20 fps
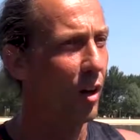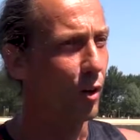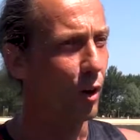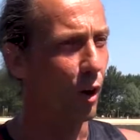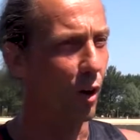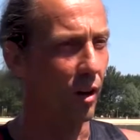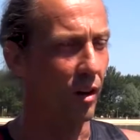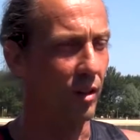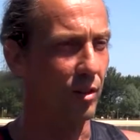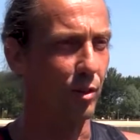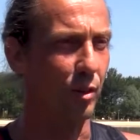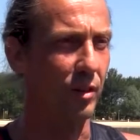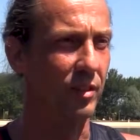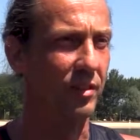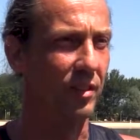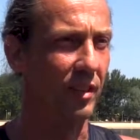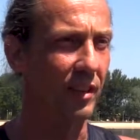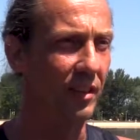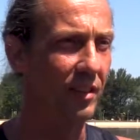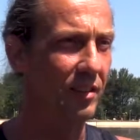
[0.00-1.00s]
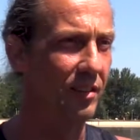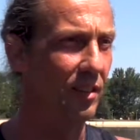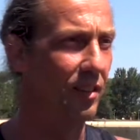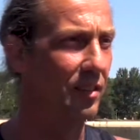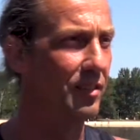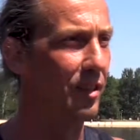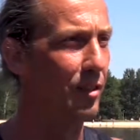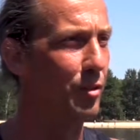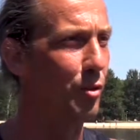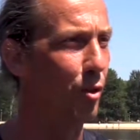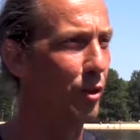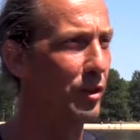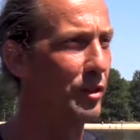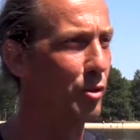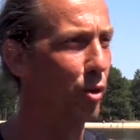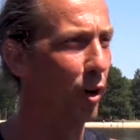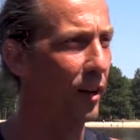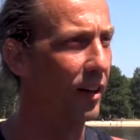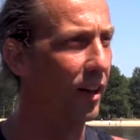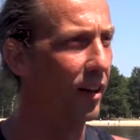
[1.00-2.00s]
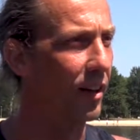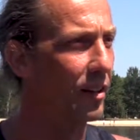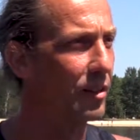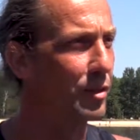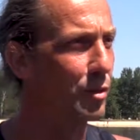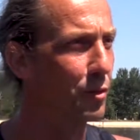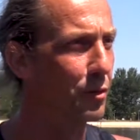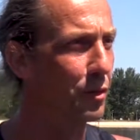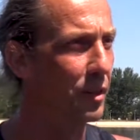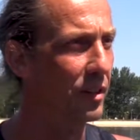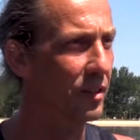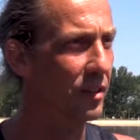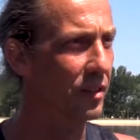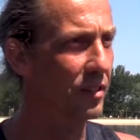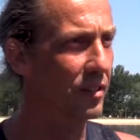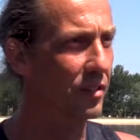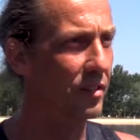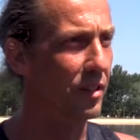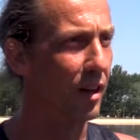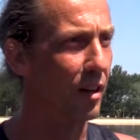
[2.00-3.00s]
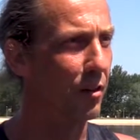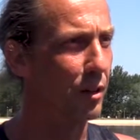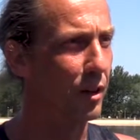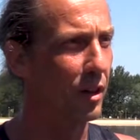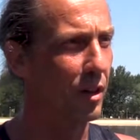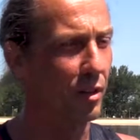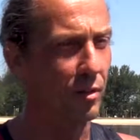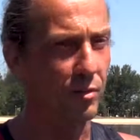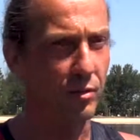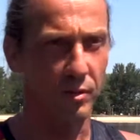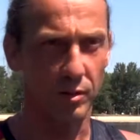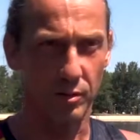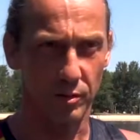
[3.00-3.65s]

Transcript: Ja, also das Trainingsziel ist natürlich zueinander zu finden, da wir